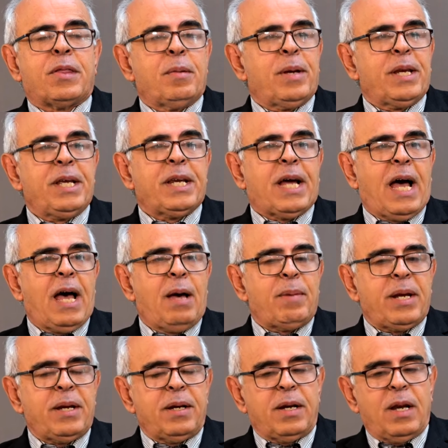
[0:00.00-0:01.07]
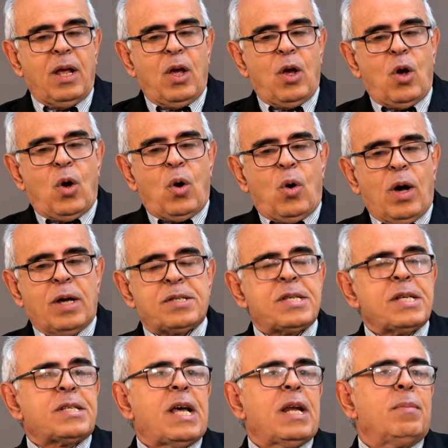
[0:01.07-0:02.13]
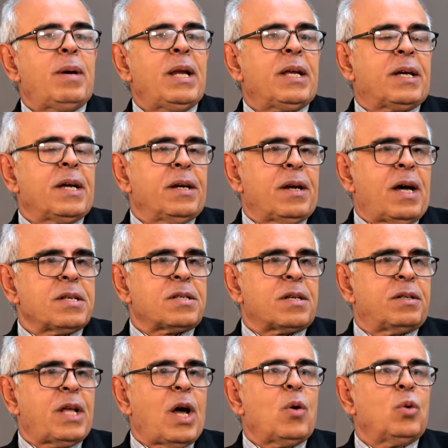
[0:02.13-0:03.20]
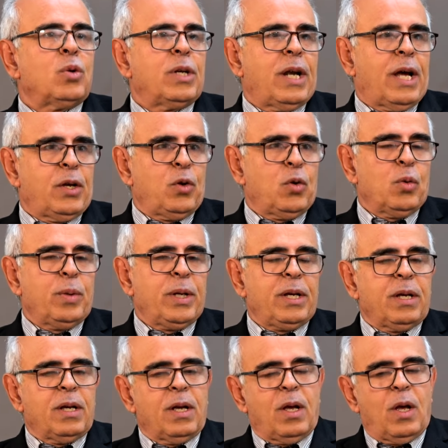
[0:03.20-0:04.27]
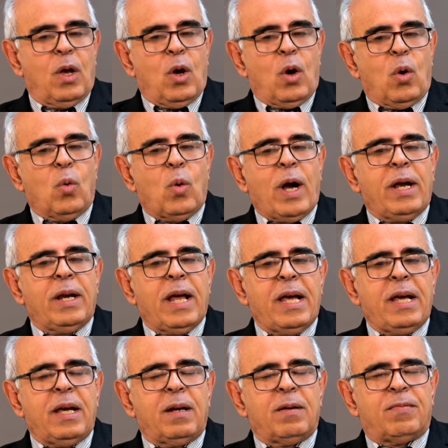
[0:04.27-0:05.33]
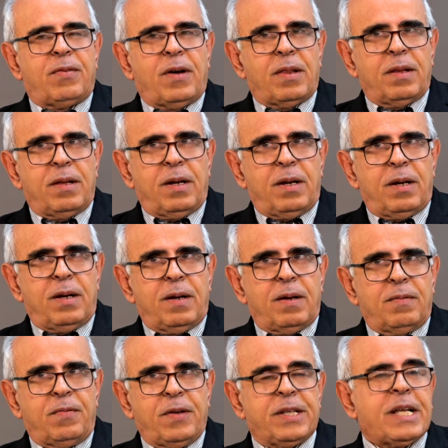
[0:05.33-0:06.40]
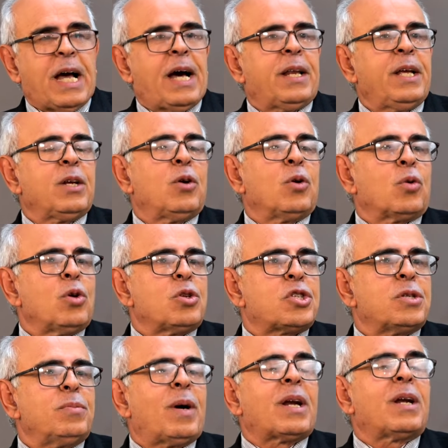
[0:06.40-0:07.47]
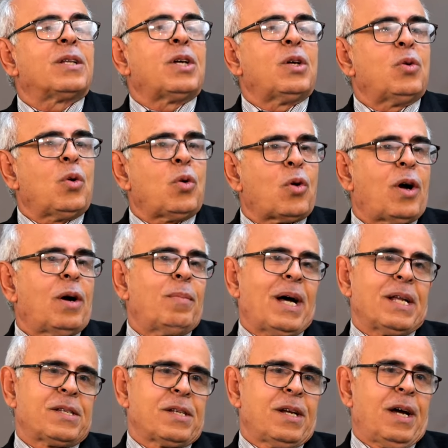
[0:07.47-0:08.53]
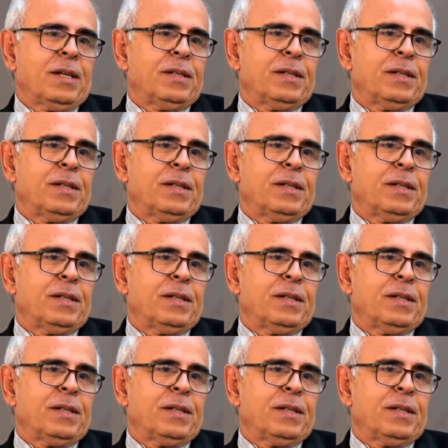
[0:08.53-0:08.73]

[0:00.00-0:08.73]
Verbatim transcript: ثمانين عاما أسسها الملك الناصر داوود الأيوبي وإليه الفضل في تحرير القدس مرة أخرى بعد صلاح